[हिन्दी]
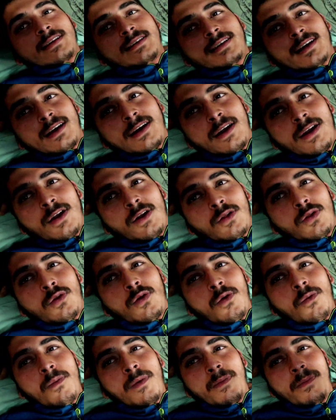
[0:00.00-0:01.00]
क्या अच्छा, नहीं
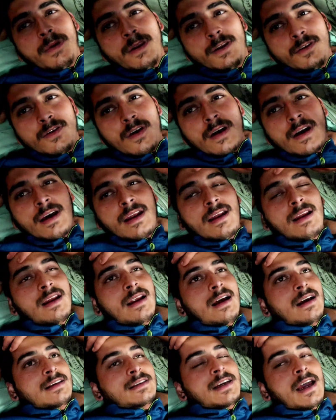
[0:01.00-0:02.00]
तो मम्मी जो
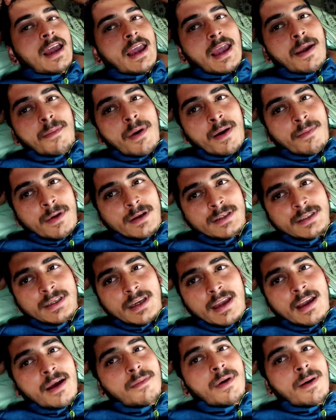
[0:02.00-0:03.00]
कल जाएंगे मामा जी
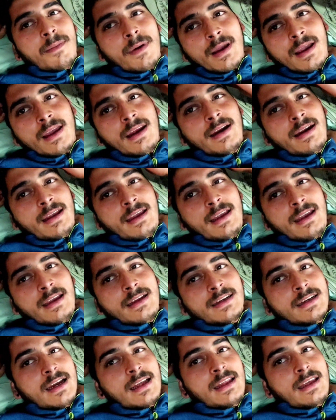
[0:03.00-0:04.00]
के यहाँ मामा की लड़की की
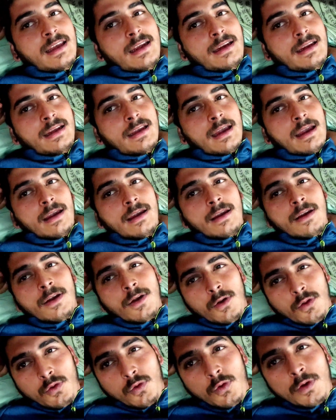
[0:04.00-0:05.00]
शादी है ठीक है
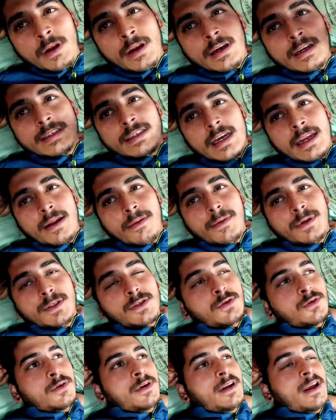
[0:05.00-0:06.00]
तो इनका जाना भी
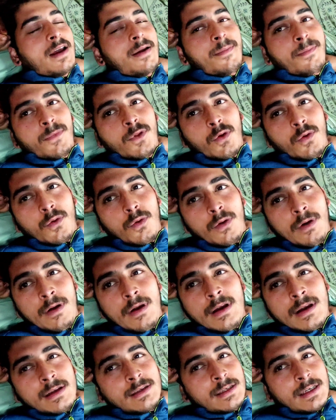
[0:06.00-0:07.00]
ज़रूरी है तो
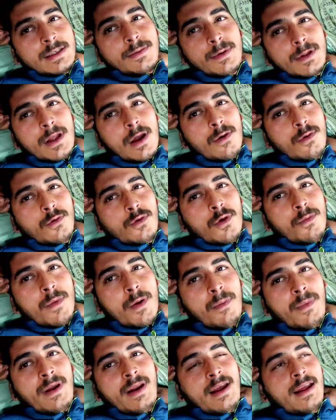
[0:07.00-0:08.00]
सच बताऊं तो
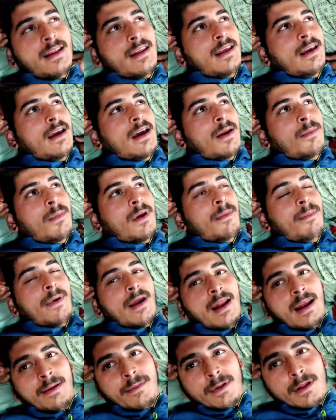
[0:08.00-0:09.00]
मम्मी रहती है घर में
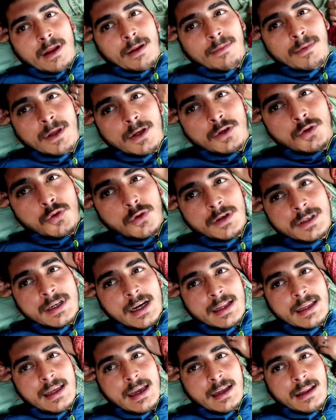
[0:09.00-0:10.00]
पहले मतलब दीक्षु की
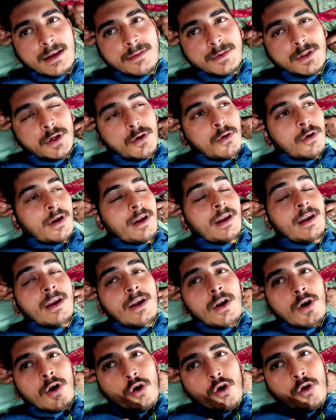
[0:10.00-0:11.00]
शादी एकदम से हो गई
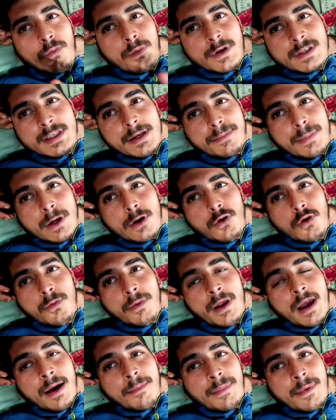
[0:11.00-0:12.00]
ऊपर से पल्लू
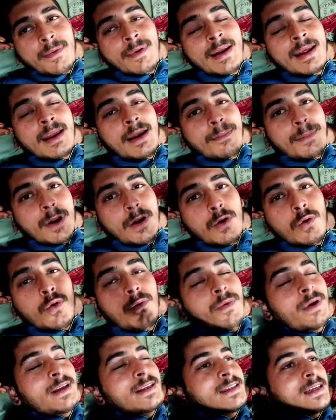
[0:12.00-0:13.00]
भी यहाँ पे नहीं है पल्लू
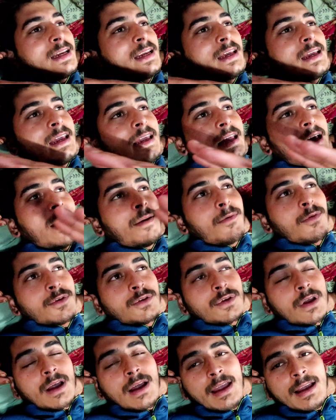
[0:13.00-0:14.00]
भी चली गई है
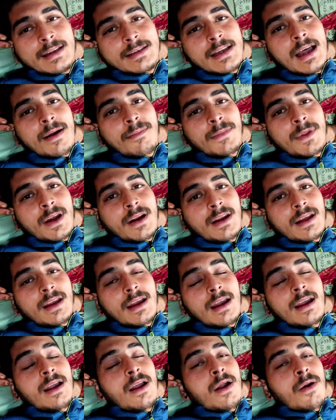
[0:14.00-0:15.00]
उसका एग्ज़ाम था ठीक
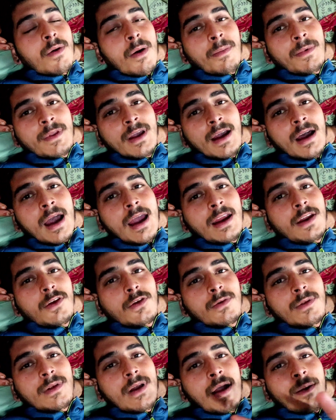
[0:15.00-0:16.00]
है अभी तक आई नहीं
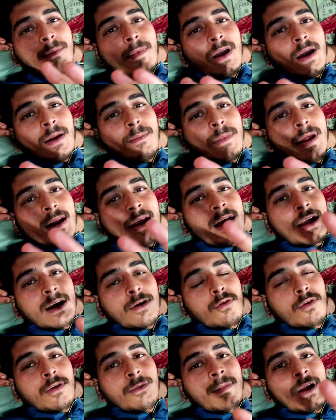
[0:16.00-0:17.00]
तो मतलब हम घर में ना
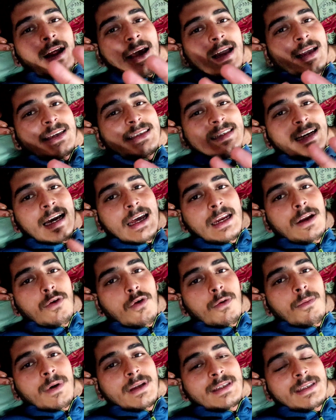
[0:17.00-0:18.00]
कुल मिला के चार ही
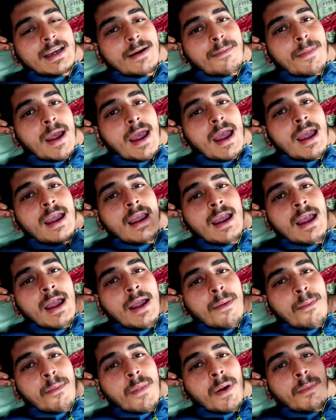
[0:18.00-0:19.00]
लोग बचे हैं मैं
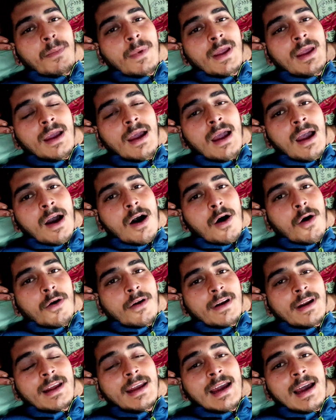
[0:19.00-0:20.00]
मम्मी
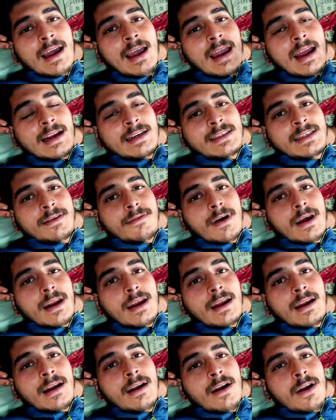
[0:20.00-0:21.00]
और रिया एंड
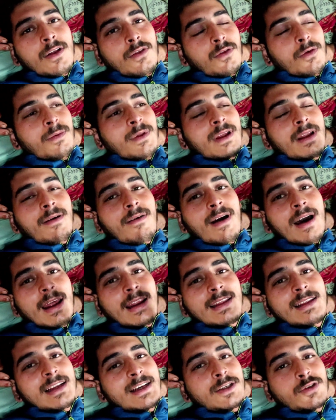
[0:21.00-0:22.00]
शिवानी तो मतलब घर
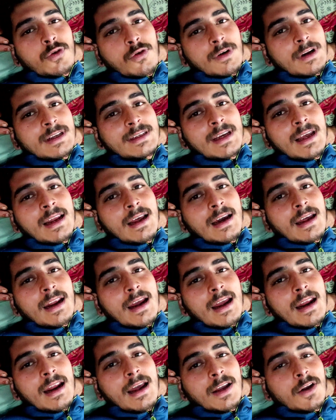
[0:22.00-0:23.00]
इतना छोटा सा लग
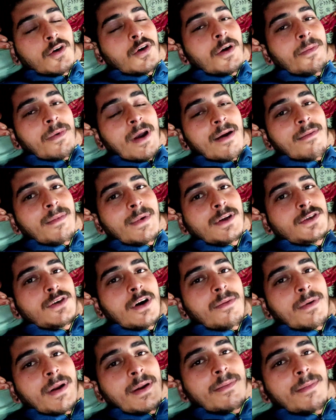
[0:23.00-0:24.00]
रहा है ना क्योंकि फैमिली जो
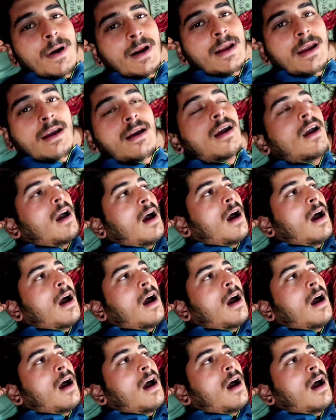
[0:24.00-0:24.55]
हमारी बड़ी है